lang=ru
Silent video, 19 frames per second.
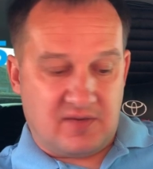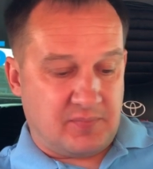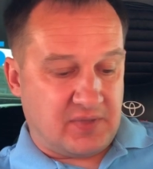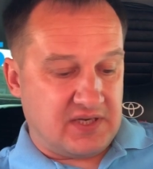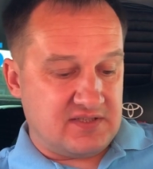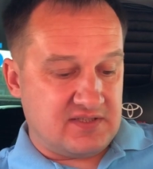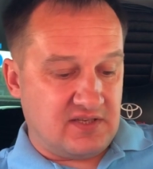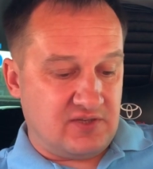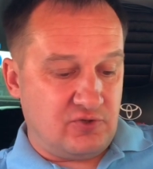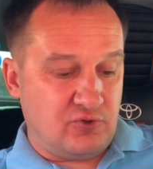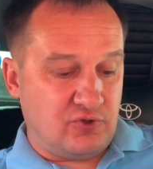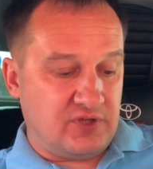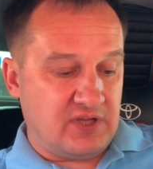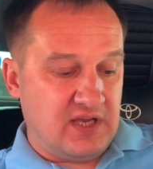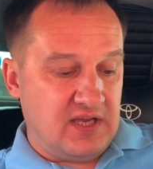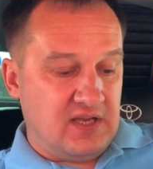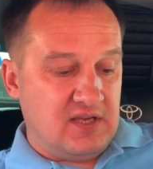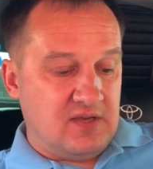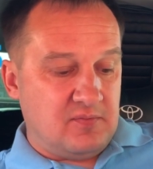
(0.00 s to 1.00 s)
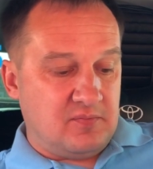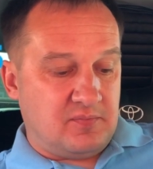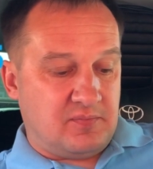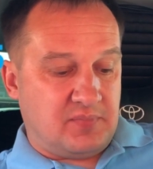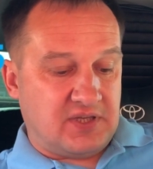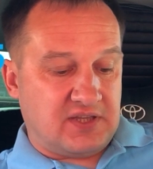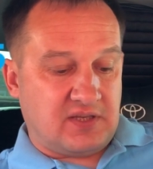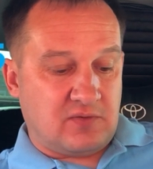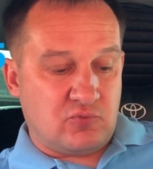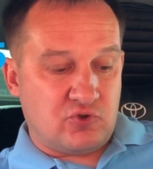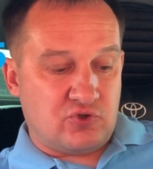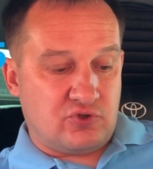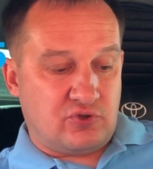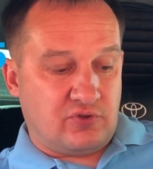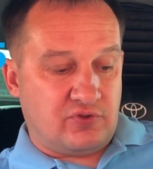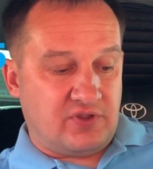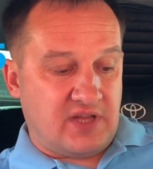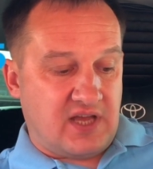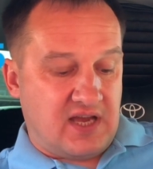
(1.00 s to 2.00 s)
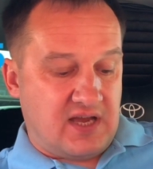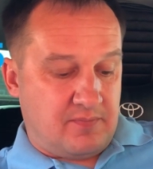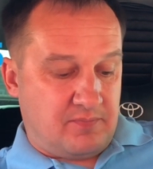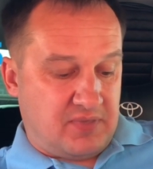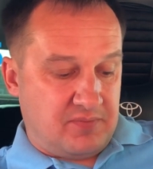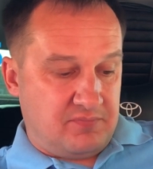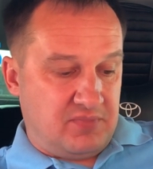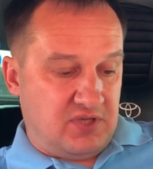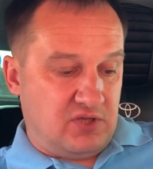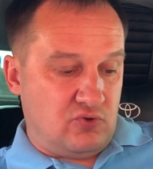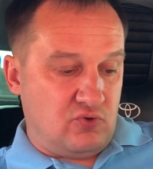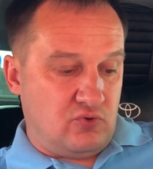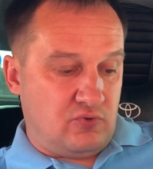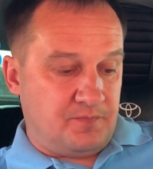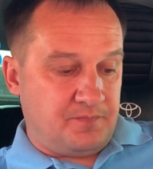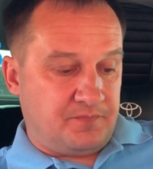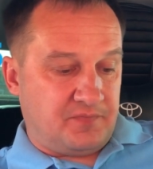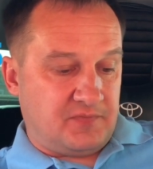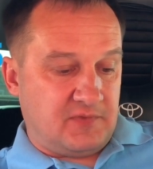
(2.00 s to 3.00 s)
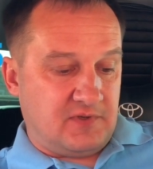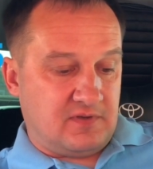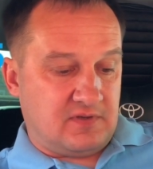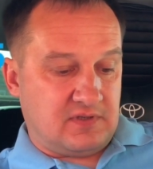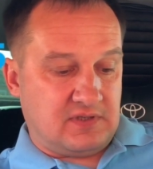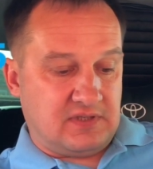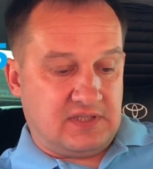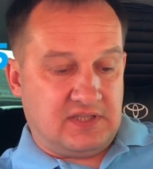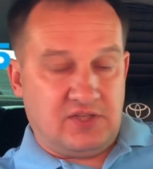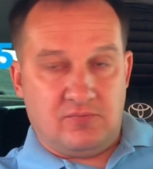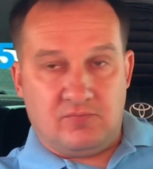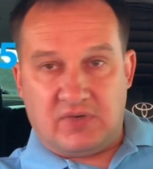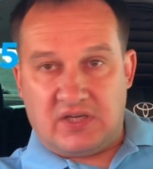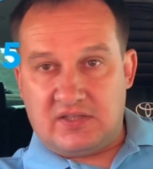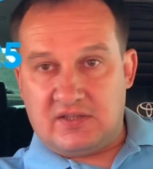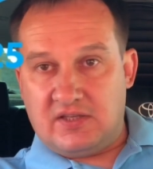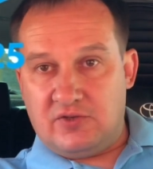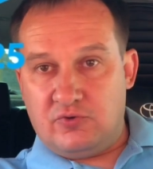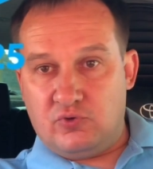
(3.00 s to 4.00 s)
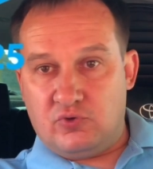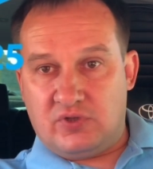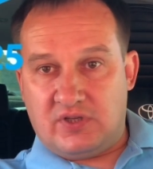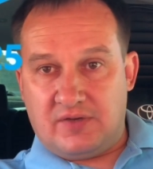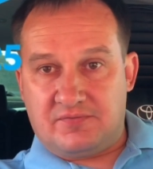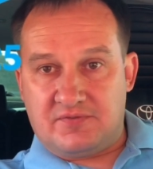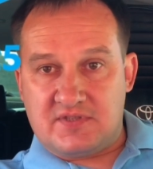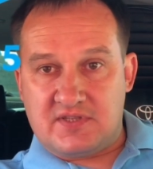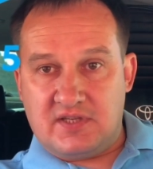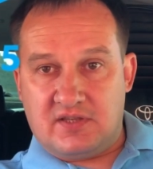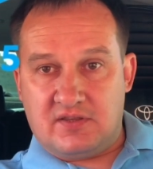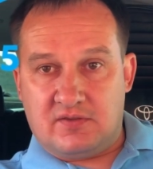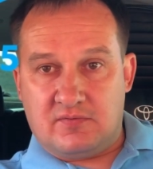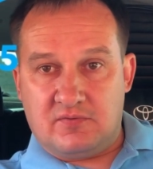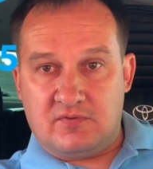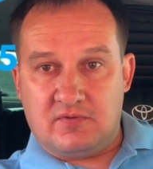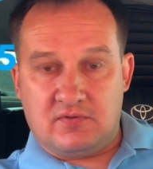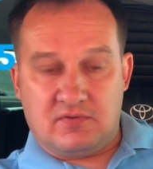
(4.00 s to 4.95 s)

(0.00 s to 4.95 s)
произойдет, потому что на победу э, Химок дают коэффициент